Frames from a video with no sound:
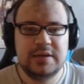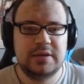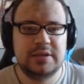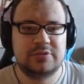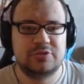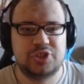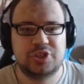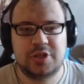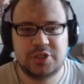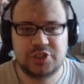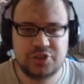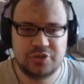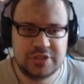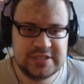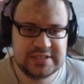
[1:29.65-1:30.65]
Это очень
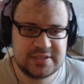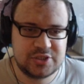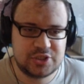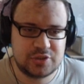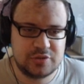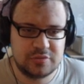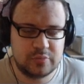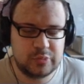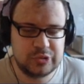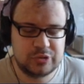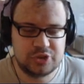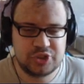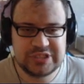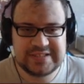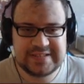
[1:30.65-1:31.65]
хорошо. Единственное, что будет
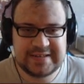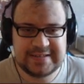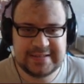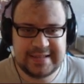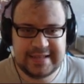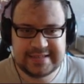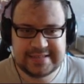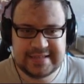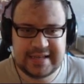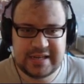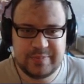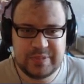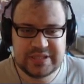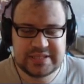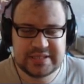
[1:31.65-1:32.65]
очень странно, если
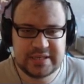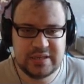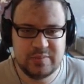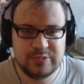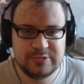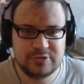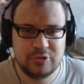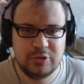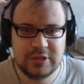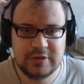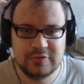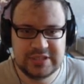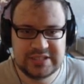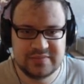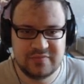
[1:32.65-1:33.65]
крепиться они будут только
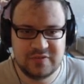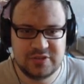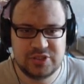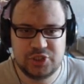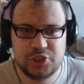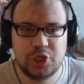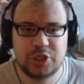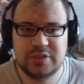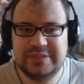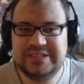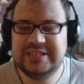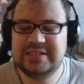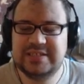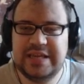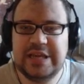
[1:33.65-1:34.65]
вот этим вот черным
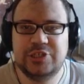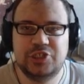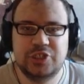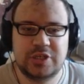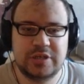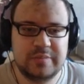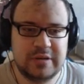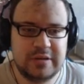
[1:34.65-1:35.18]
сердечником,